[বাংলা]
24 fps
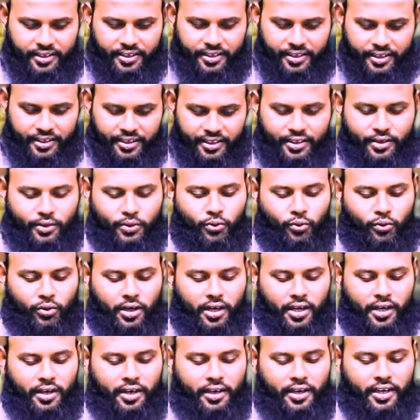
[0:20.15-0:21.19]
কি
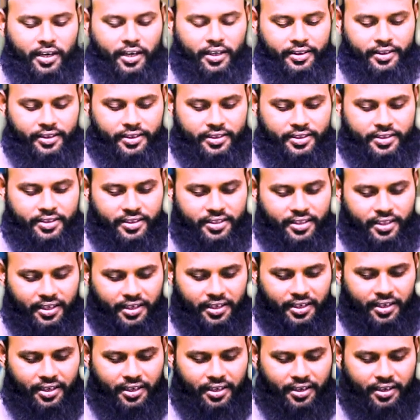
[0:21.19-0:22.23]
কোরআন হাদিস
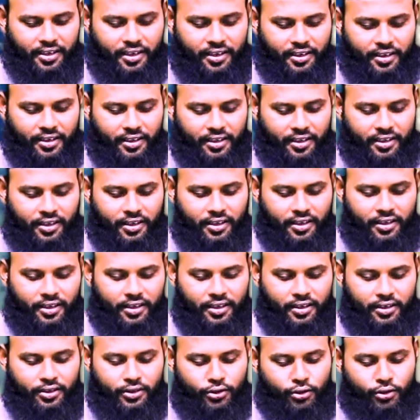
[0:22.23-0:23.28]
দ্বারা
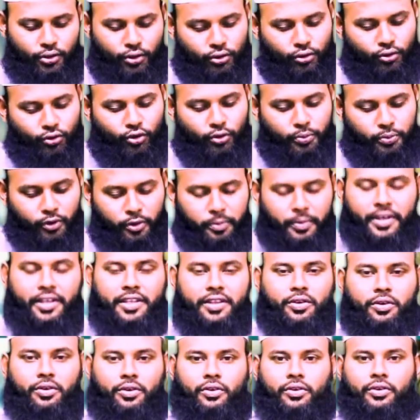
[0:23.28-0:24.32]
সত্য প্রমাণিত